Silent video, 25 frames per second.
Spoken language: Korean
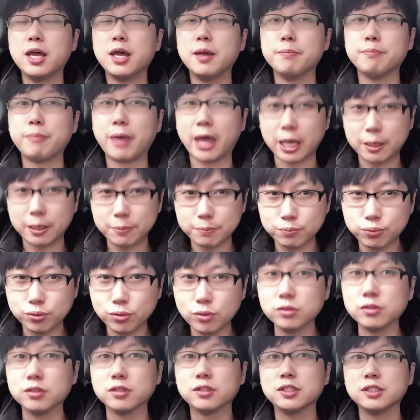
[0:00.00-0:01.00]

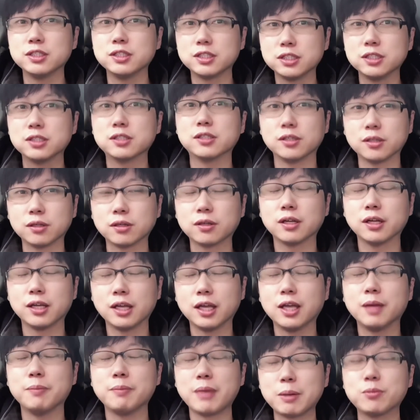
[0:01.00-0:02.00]
100% 느끼실 거예요. 네,
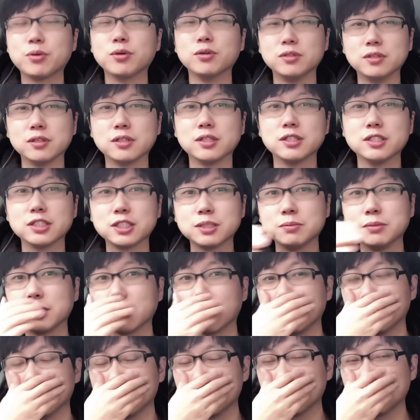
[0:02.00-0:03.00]
예, 100% 느끼십니다.
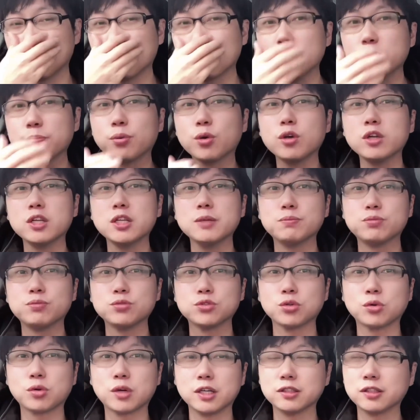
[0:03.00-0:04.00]
그래서 조금 표현이
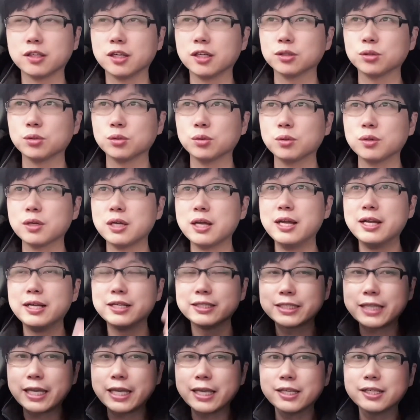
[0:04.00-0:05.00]
부족하더라도
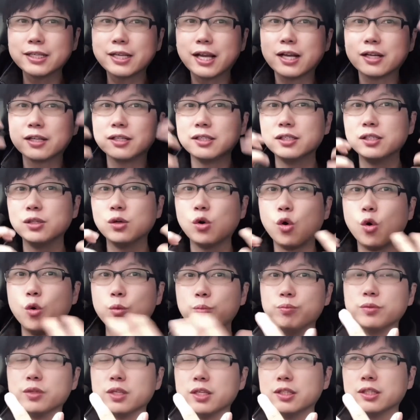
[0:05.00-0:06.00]
생각을
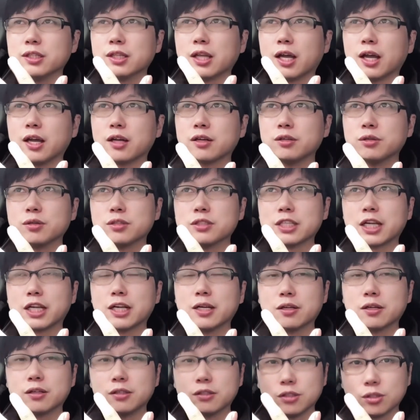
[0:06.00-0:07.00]
옮긴다. 그리고 그 사람
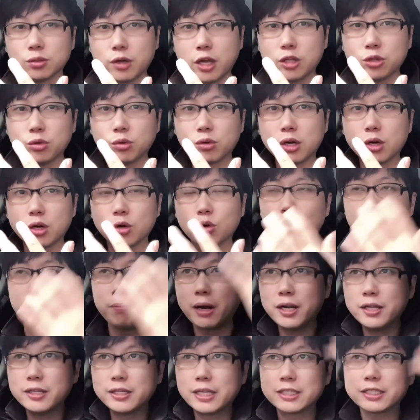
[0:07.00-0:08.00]
걸 듣고 해독하고
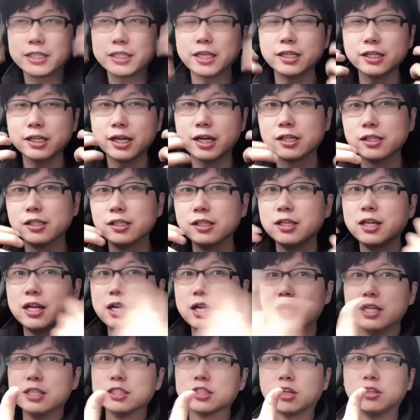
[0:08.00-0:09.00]
빨리 내 생각을
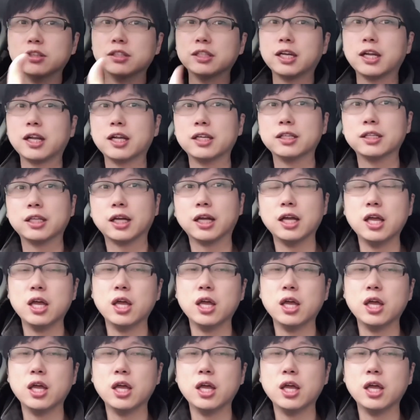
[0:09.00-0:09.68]
전달한다.